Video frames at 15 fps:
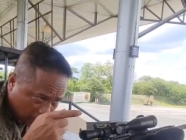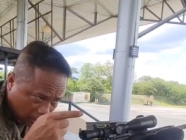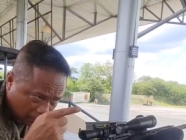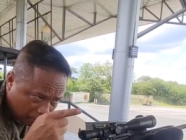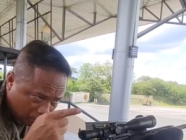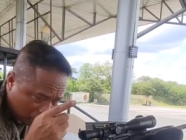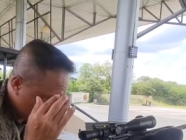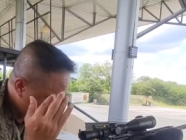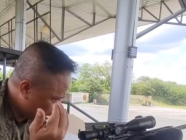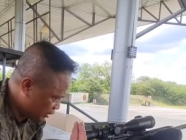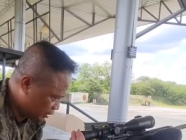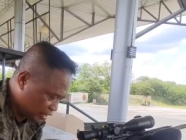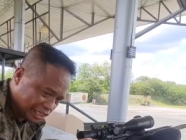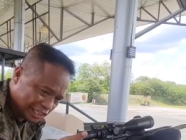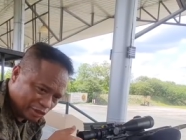alam mo,
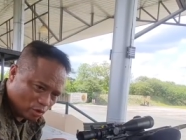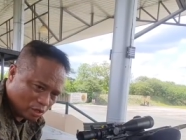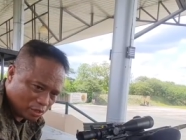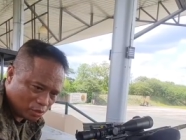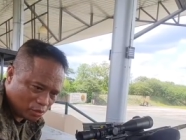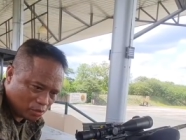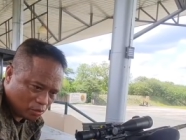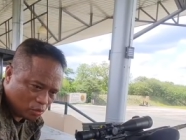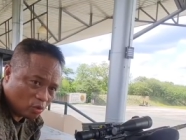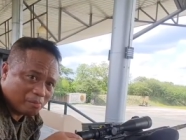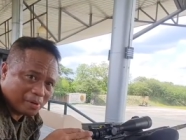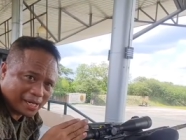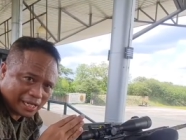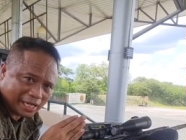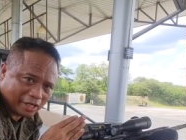kahit andito ako,
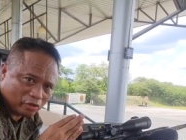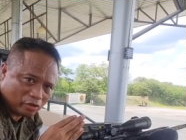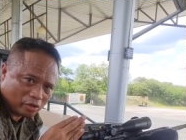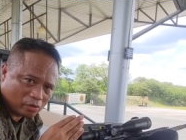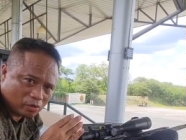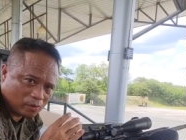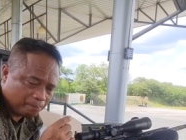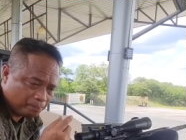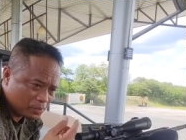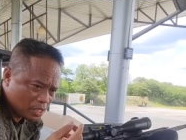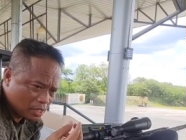kung may error ako.